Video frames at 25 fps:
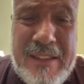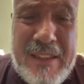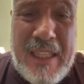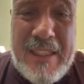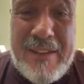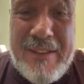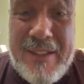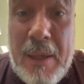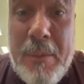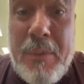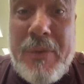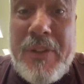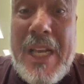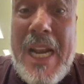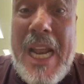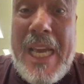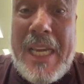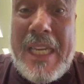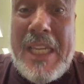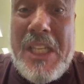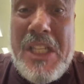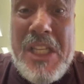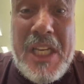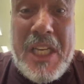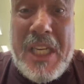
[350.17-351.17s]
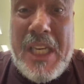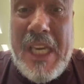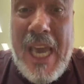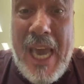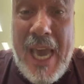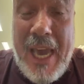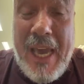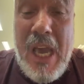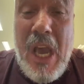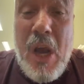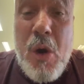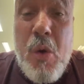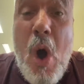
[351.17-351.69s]
de dezembro, será que dia que
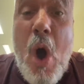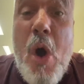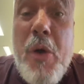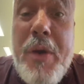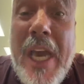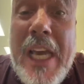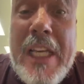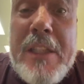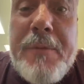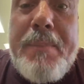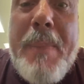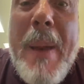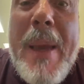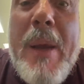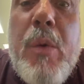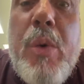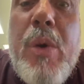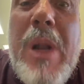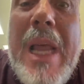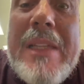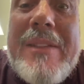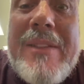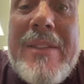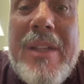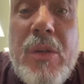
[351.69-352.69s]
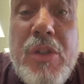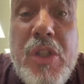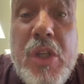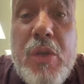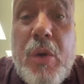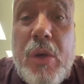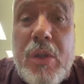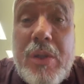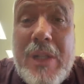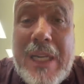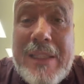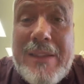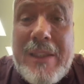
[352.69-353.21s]
é. Qual que é a especulação de
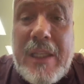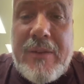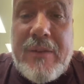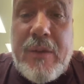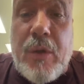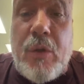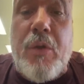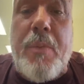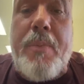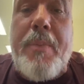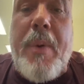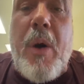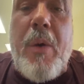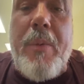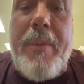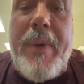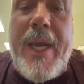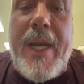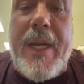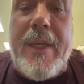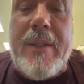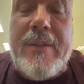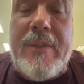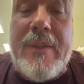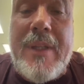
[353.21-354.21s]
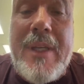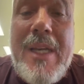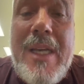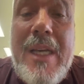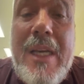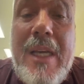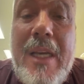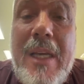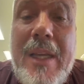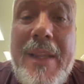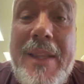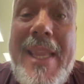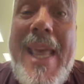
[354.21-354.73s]
contratação do Palmeiras?
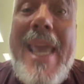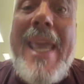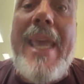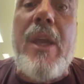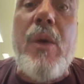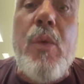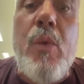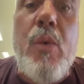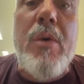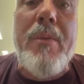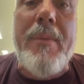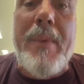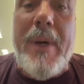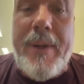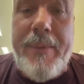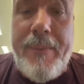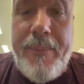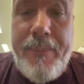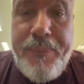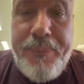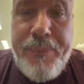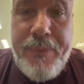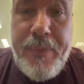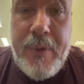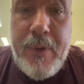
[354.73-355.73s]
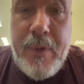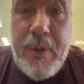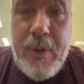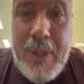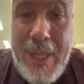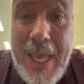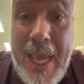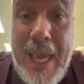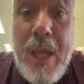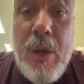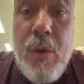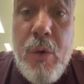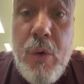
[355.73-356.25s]
Nenhuma.
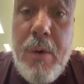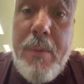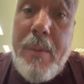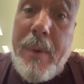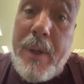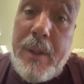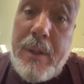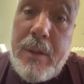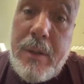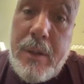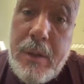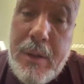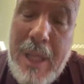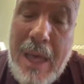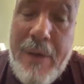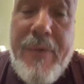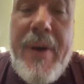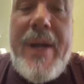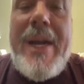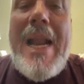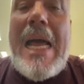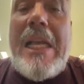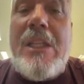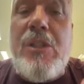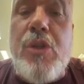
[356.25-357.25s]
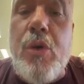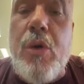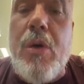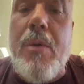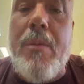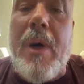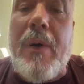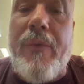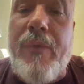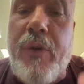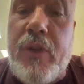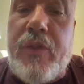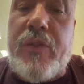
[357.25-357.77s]
Nenhuma. Na verdade,
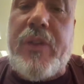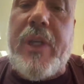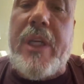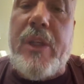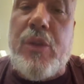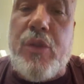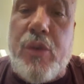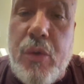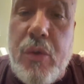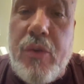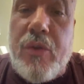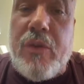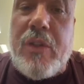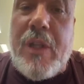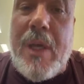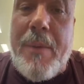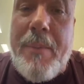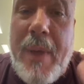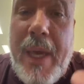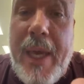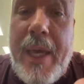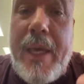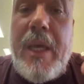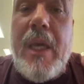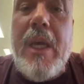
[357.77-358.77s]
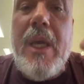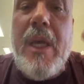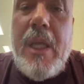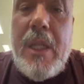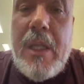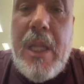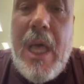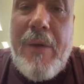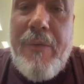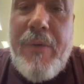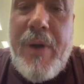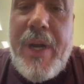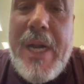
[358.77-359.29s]
uma. Vou ser justo também.
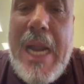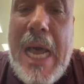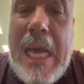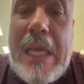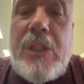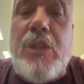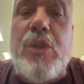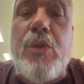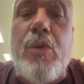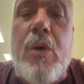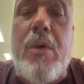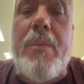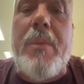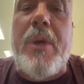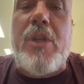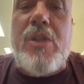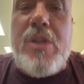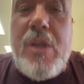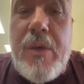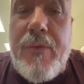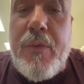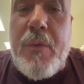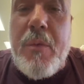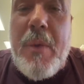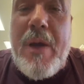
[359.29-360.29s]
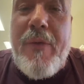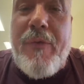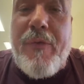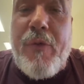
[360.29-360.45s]
Na verdade, uma. Eu tive uma